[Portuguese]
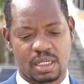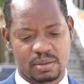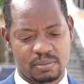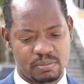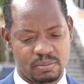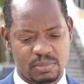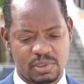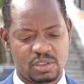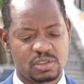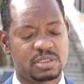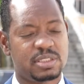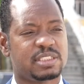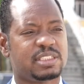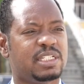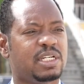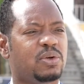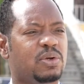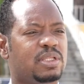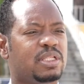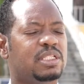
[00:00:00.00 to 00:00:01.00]
A ah,
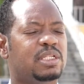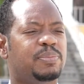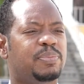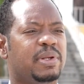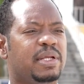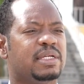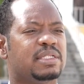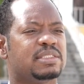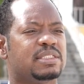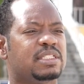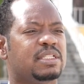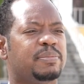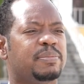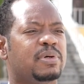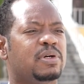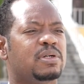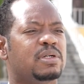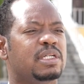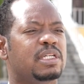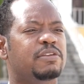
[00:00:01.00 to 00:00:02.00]
Ministério da Imprensa está
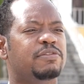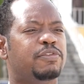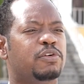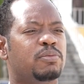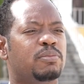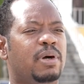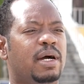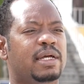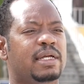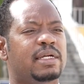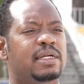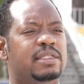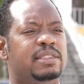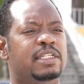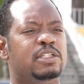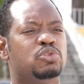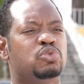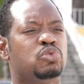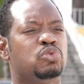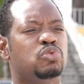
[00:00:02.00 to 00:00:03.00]
para informar
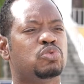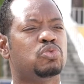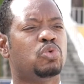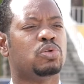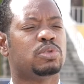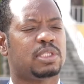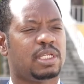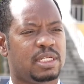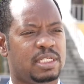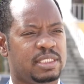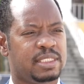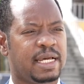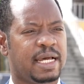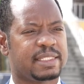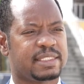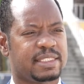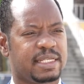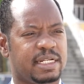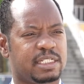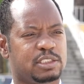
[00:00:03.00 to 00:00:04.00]
de sua
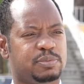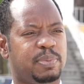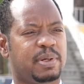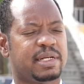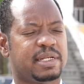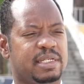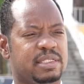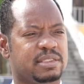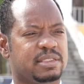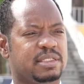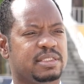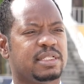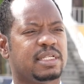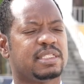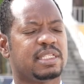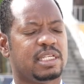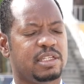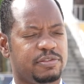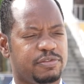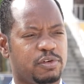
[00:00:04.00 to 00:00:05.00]
totalidade transparente. Não
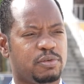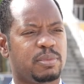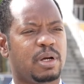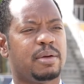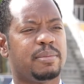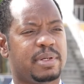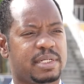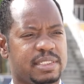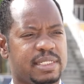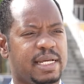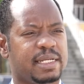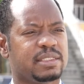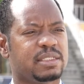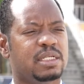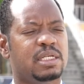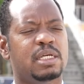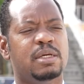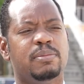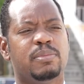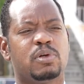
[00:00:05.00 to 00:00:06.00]
está informar a verdade,
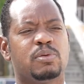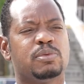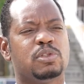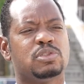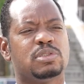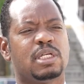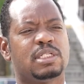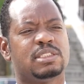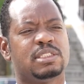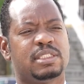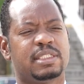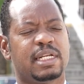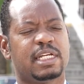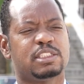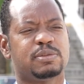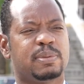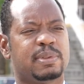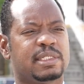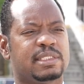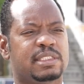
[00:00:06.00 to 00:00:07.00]
mas o Ministério
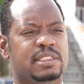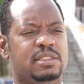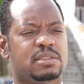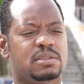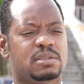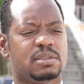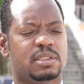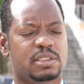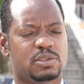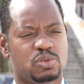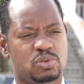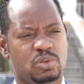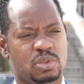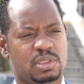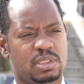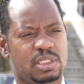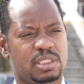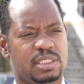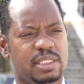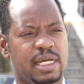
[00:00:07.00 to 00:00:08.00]
transparente de sua
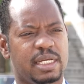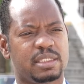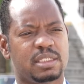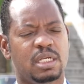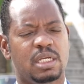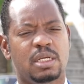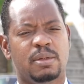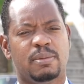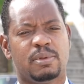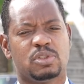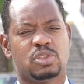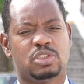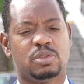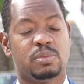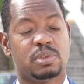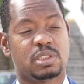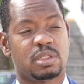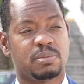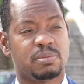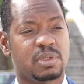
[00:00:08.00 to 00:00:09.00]
totalidade. Então, se
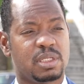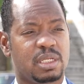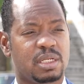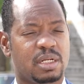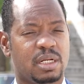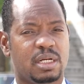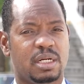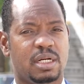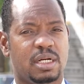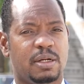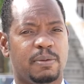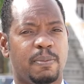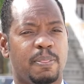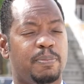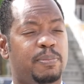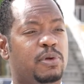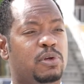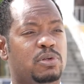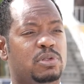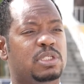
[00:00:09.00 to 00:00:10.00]
você mira, um,
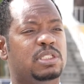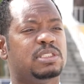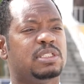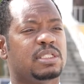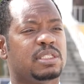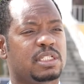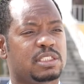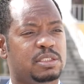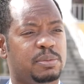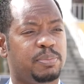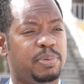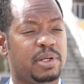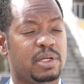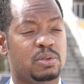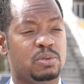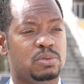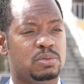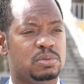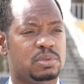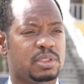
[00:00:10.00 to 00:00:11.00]
periodista anda se
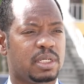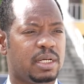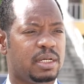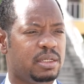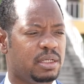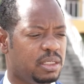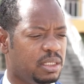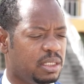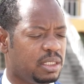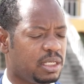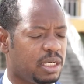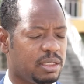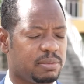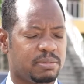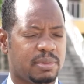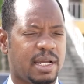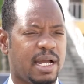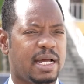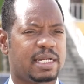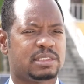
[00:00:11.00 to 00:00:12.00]
pergunta, um,
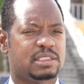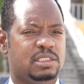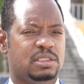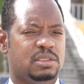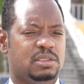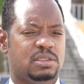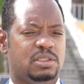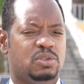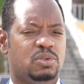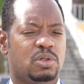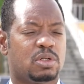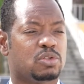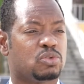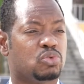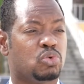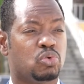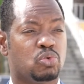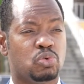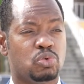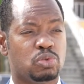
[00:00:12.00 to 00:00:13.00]
casi ti ora
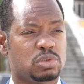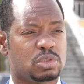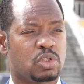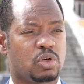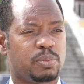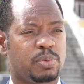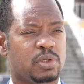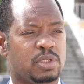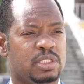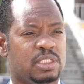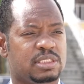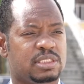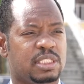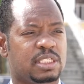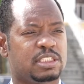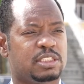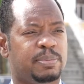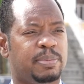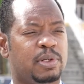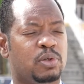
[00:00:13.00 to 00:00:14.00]
não gusta que o periodista
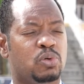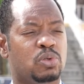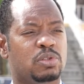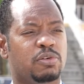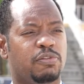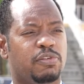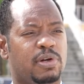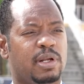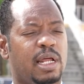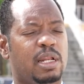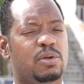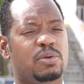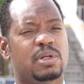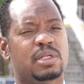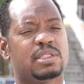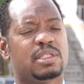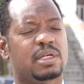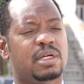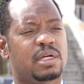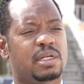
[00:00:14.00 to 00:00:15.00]
se pergunta, ora ora
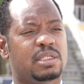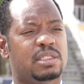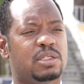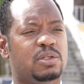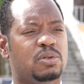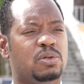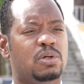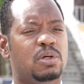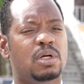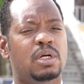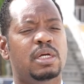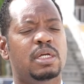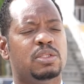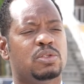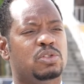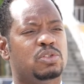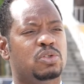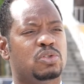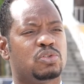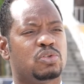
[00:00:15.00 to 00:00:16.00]
anda criticou,
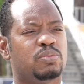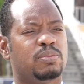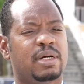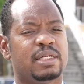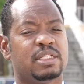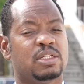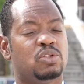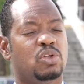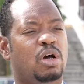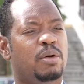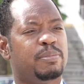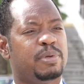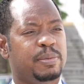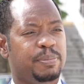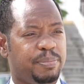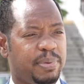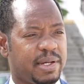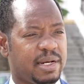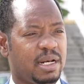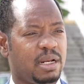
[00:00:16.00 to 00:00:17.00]
então de outra maneira, não há bem
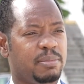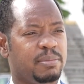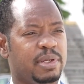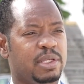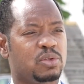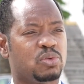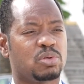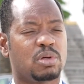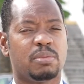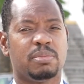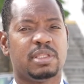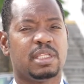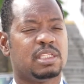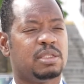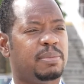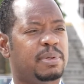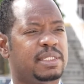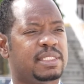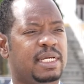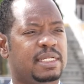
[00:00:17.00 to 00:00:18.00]
parlamento que a minha
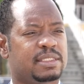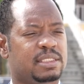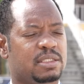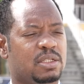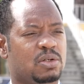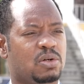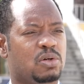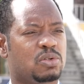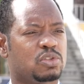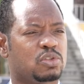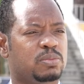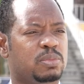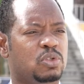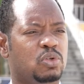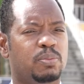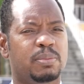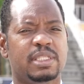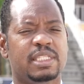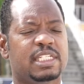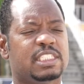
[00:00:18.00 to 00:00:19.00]
liberdade está contra.
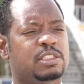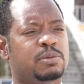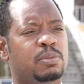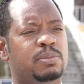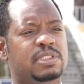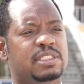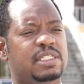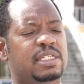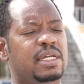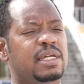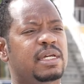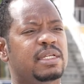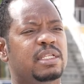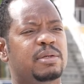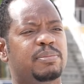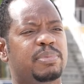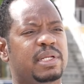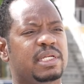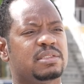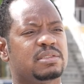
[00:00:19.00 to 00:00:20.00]
O ministro Rubis, o que é da
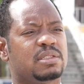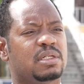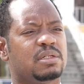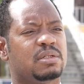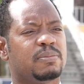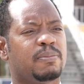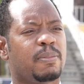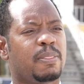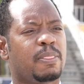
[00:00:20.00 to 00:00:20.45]
imprensa?